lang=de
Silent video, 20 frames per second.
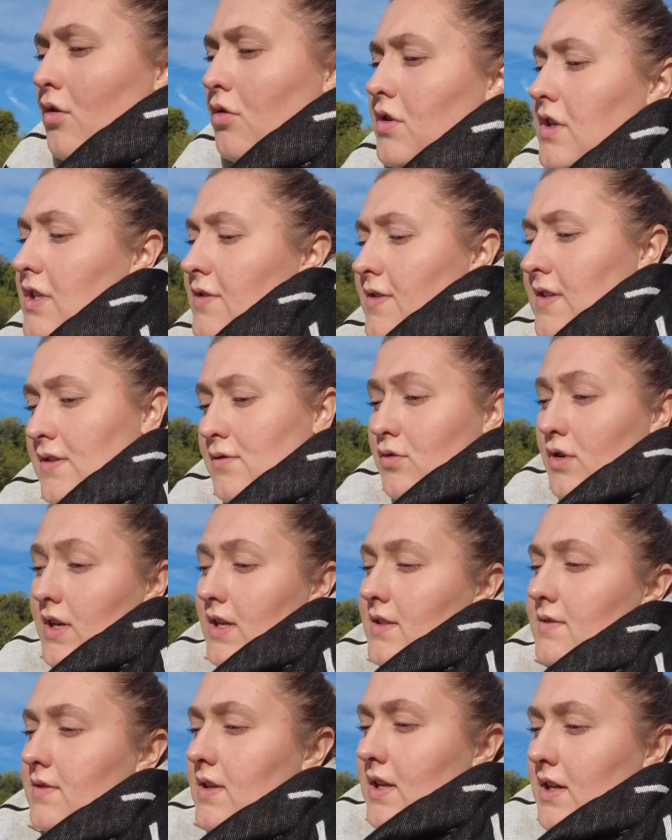Und ich versuche
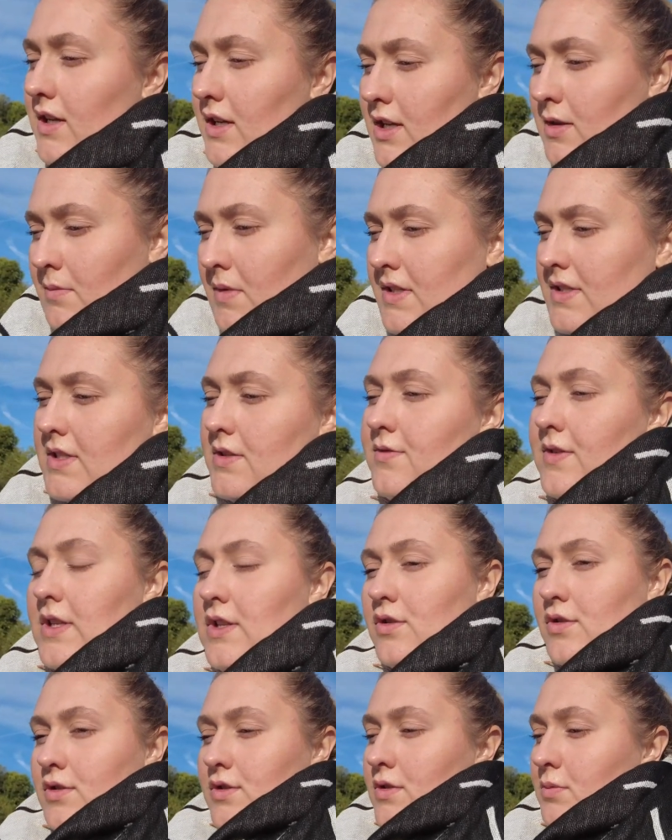jetzt wieder regelmäßig
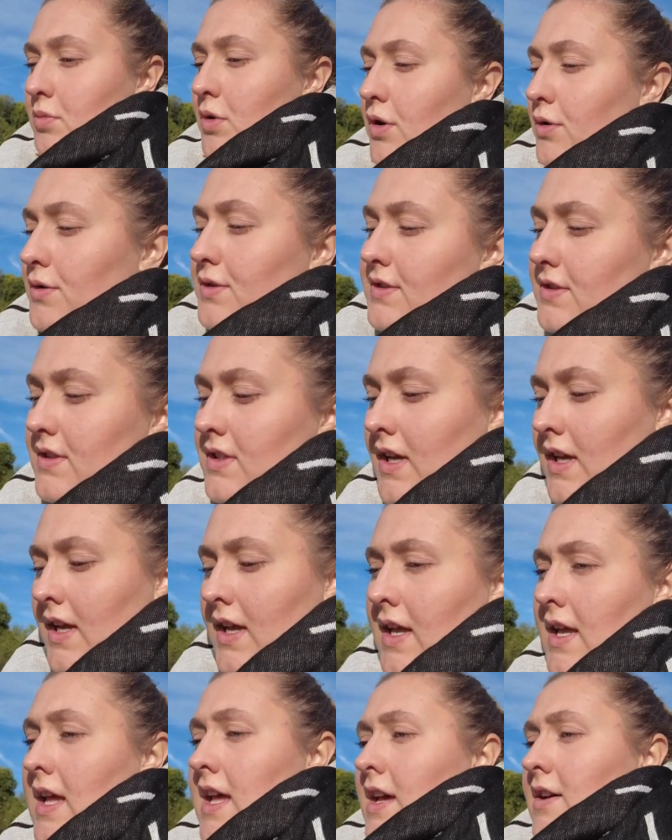Videos zu posten,
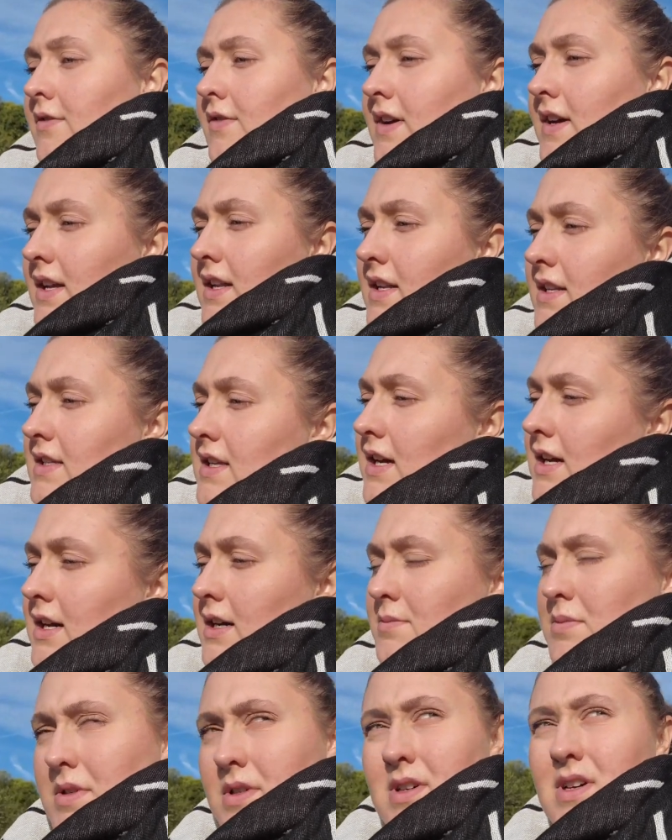weil ich
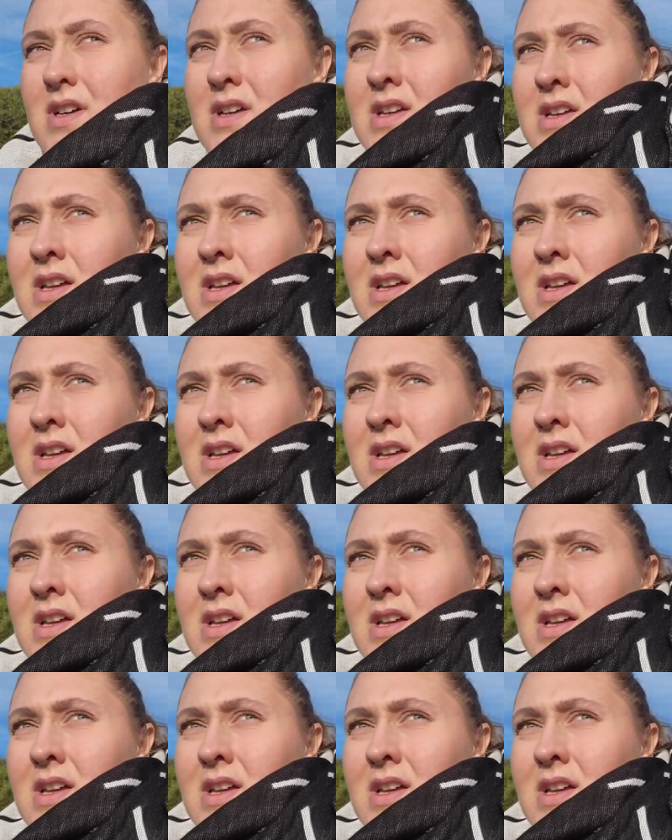habe